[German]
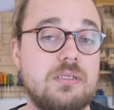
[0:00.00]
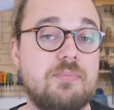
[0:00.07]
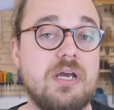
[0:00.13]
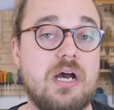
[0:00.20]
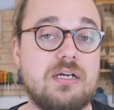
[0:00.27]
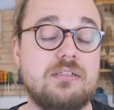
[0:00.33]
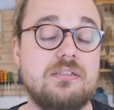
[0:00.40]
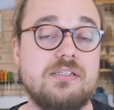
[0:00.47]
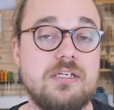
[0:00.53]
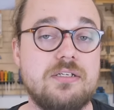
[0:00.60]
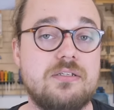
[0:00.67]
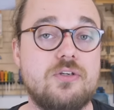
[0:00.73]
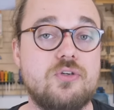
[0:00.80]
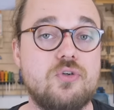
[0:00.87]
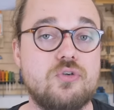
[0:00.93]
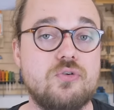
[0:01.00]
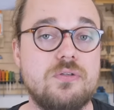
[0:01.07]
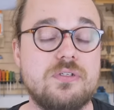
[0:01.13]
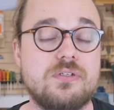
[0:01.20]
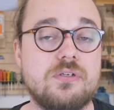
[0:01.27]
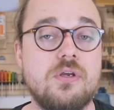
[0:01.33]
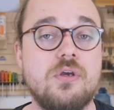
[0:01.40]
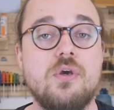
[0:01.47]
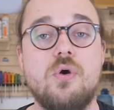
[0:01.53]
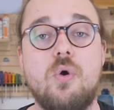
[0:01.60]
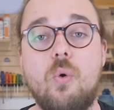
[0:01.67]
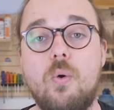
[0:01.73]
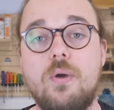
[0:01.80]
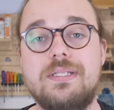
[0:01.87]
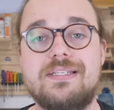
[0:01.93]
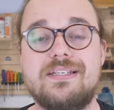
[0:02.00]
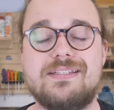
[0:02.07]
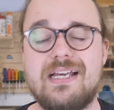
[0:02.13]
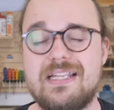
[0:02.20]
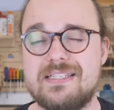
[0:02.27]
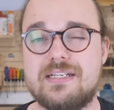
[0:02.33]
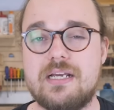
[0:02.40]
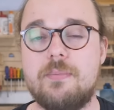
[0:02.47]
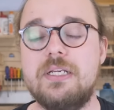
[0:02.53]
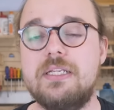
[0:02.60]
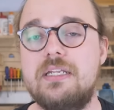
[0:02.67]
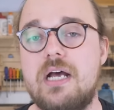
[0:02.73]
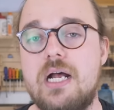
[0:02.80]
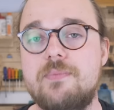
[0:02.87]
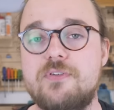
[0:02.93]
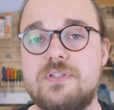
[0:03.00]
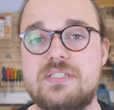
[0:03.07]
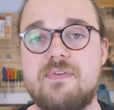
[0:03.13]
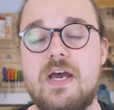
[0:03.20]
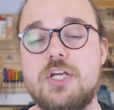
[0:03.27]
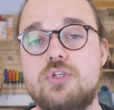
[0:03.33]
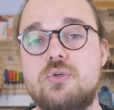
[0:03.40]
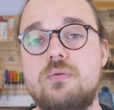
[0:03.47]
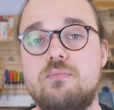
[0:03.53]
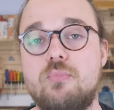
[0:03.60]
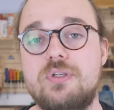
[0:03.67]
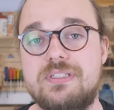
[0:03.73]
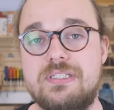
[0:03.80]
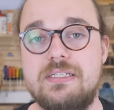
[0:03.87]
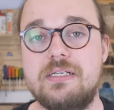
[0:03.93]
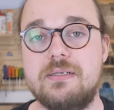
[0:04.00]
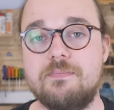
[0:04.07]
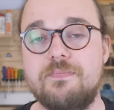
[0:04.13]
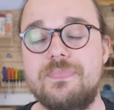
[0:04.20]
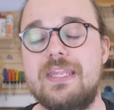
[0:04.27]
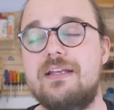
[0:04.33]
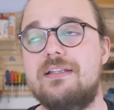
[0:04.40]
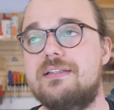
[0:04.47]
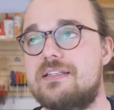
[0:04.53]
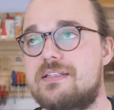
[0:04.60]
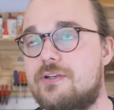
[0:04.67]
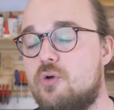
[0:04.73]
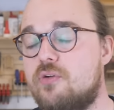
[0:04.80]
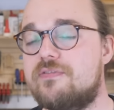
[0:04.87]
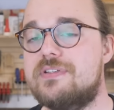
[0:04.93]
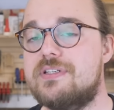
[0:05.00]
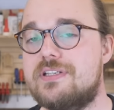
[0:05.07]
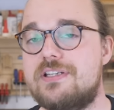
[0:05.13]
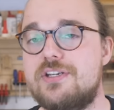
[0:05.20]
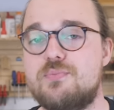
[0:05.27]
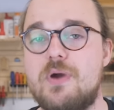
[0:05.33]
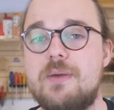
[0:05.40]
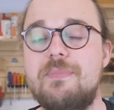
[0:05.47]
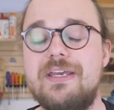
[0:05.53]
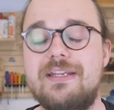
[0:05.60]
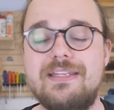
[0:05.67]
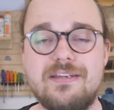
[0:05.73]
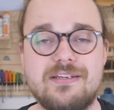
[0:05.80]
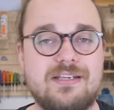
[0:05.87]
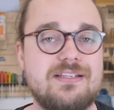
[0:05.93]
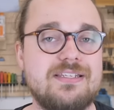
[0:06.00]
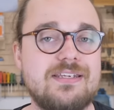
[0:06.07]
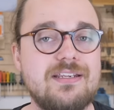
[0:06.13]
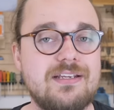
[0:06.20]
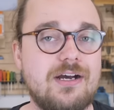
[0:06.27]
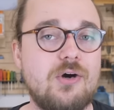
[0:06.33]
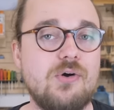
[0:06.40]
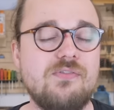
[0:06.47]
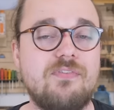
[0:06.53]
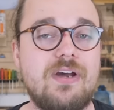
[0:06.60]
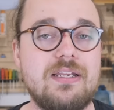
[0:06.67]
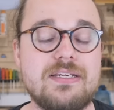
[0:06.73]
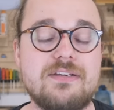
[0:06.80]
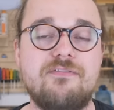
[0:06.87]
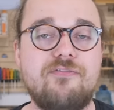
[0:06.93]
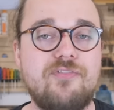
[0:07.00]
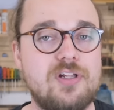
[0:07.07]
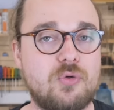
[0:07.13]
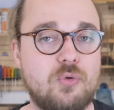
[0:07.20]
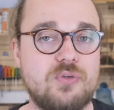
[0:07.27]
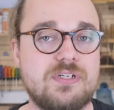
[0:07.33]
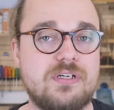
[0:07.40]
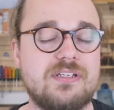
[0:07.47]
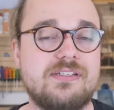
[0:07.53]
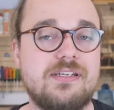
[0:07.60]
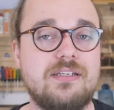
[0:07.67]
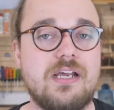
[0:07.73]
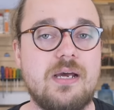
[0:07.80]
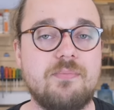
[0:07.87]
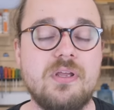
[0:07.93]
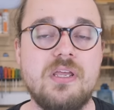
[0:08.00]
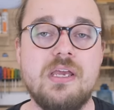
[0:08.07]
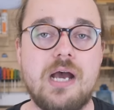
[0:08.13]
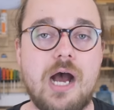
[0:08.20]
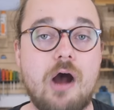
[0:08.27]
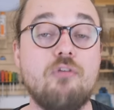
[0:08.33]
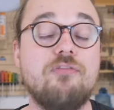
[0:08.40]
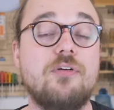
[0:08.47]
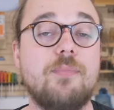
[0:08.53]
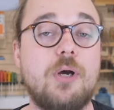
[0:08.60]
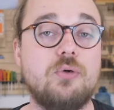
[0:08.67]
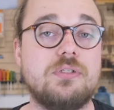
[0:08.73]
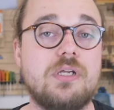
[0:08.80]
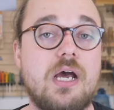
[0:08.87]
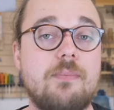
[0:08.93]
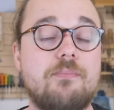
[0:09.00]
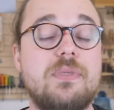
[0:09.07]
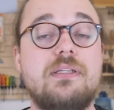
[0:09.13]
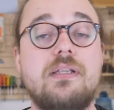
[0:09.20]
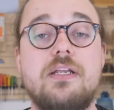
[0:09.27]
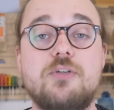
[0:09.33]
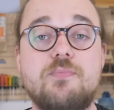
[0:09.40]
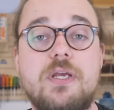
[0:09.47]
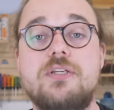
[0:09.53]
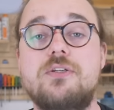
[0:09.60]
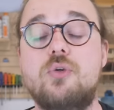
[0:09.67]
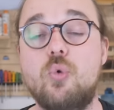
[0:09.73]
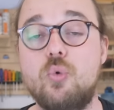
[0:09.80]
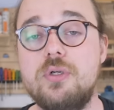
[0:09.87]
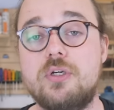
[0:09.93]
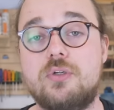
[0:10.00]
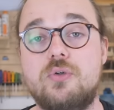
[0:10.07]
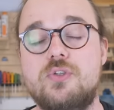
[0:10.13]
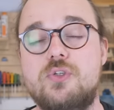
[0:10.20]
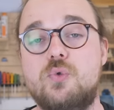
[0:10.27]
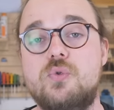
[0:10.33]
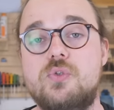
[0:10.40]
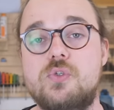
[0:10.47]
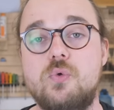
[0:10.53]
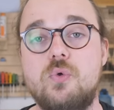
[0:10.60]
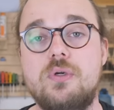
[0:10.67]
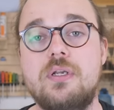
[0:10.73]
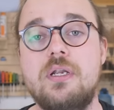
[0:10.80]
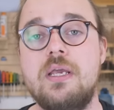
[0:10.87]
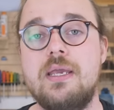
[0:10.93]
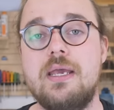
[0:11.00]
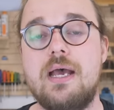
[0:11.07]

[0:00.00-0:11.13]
IP68 geschützt und das Ganze kann man innerhalb von zwei Stunden montieren. Das hat offensichtlich bei mir nicht ganz hingehauen, weil ich ein viel größeres Setup aufgebaut habe mit einer entsprechenden Unterkonstruktion.